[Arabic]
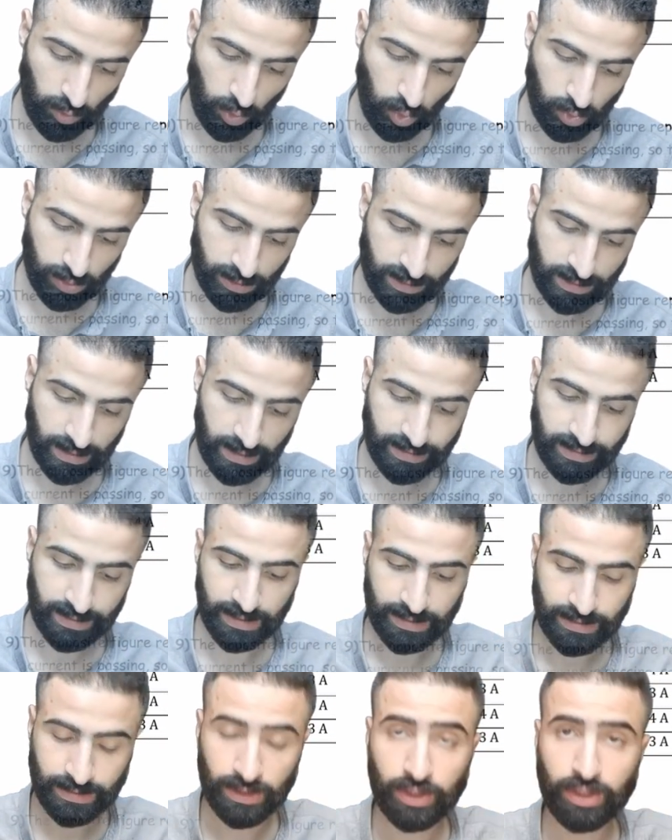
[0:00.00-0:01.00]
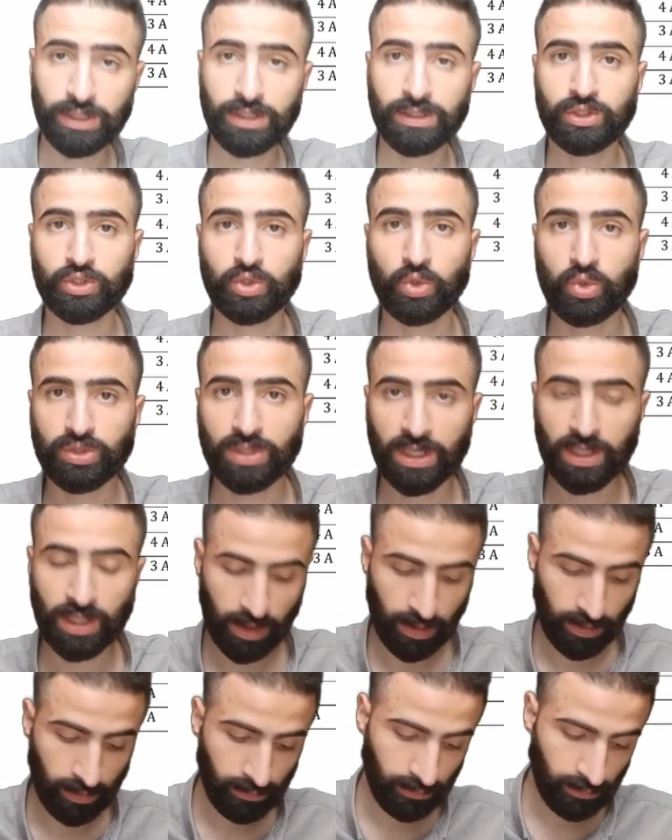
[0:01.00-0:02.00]
closed electric circuit so the
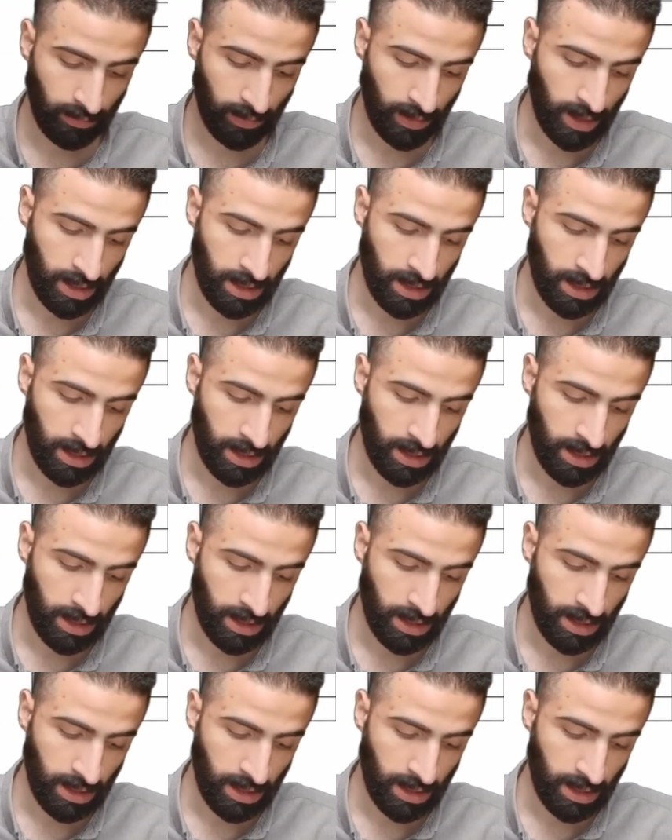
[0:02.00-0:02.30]
current